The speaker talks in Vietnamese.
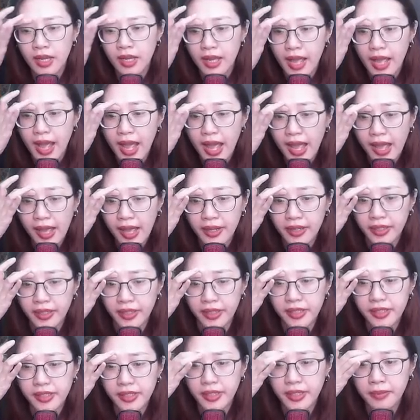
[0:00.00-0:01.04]
Hà
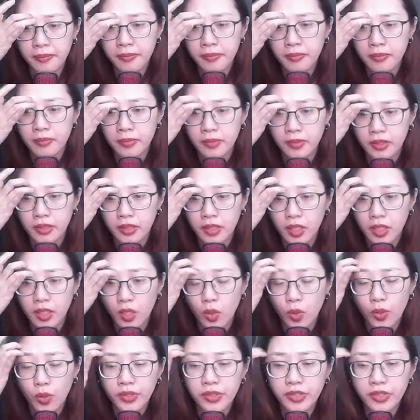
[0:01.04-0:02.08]
Ỷ Kiếm,
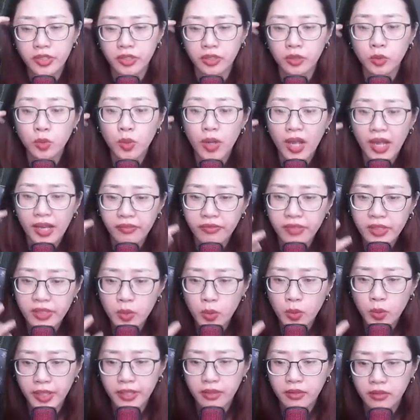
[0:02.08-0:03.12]
huynh trưởng của Hạ Viên
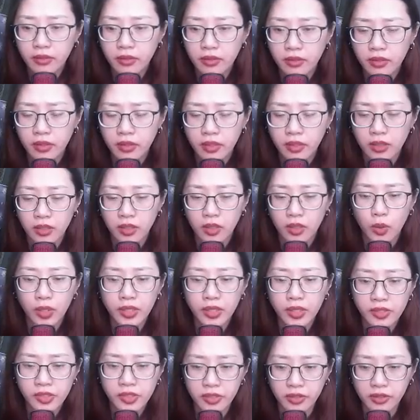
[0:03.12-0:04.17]
Nguyệt.
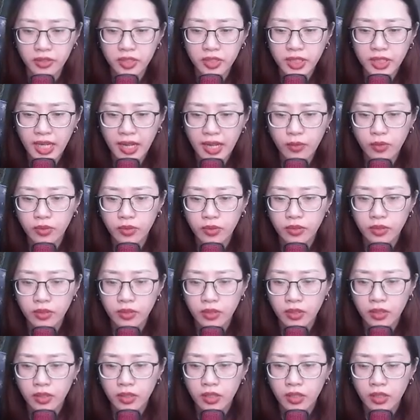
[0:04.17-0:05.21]
Huynh trưởng sao?
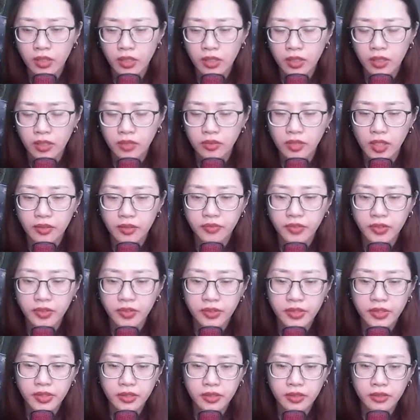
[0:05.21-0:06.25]
Tần
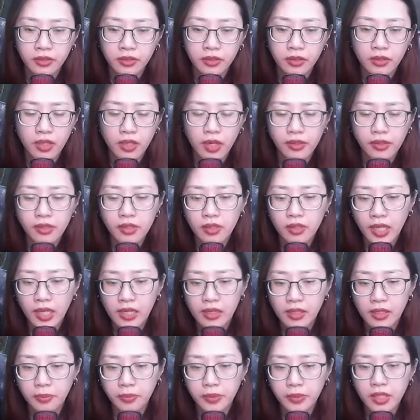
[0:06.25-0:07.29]
Phương Dương gần như ngay
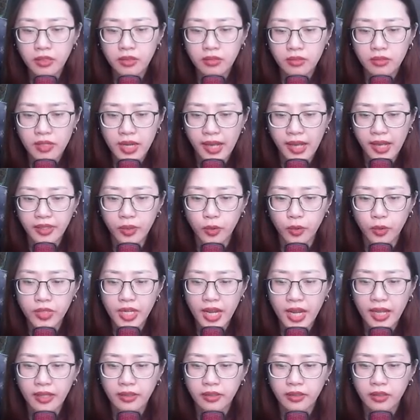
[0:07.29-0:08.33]
lập tức đã hiểu
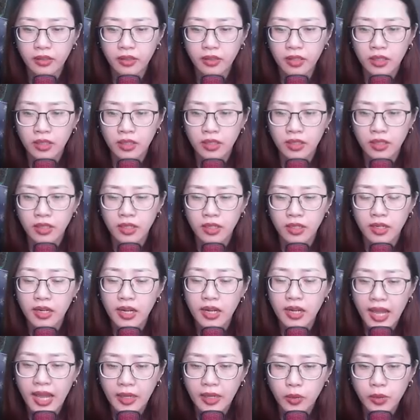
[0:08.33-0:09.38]
ra.
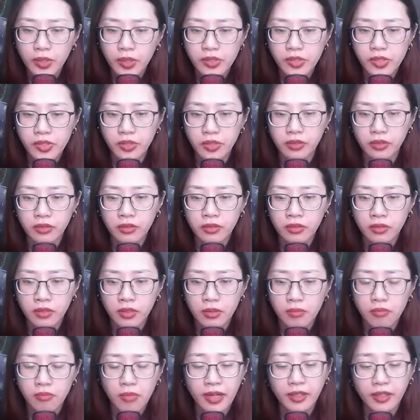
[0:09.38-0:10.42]
Là huynh trưởng
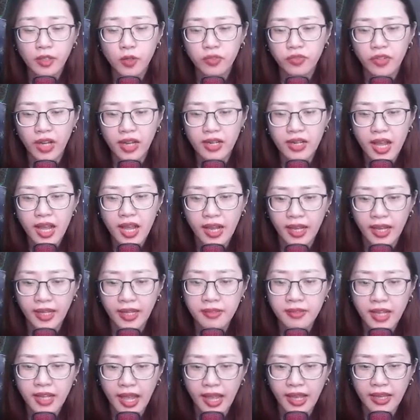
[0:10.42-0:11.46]
mà không phải là
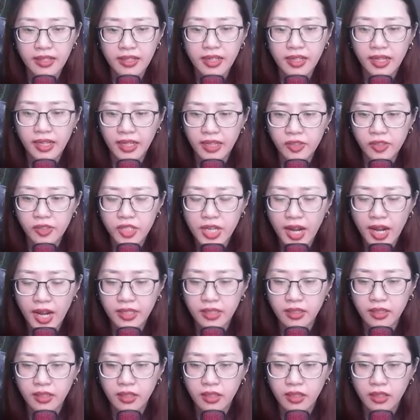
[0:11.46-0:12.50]
anh cả hay anh
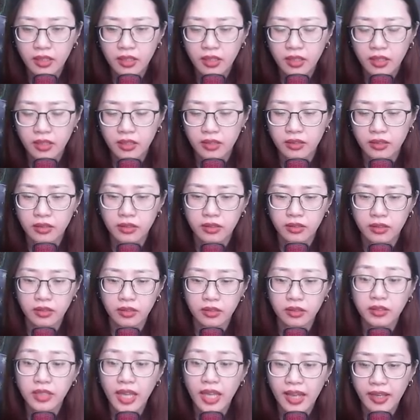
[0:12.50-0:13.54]
trai.
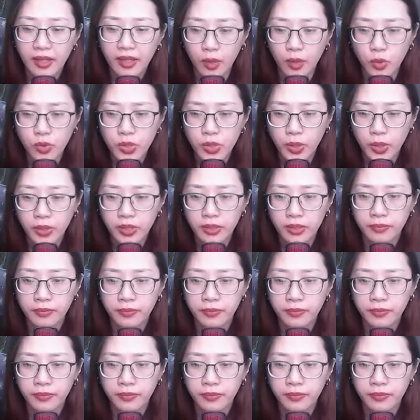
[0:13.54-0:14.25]
Ờ, ta hiểu rồi.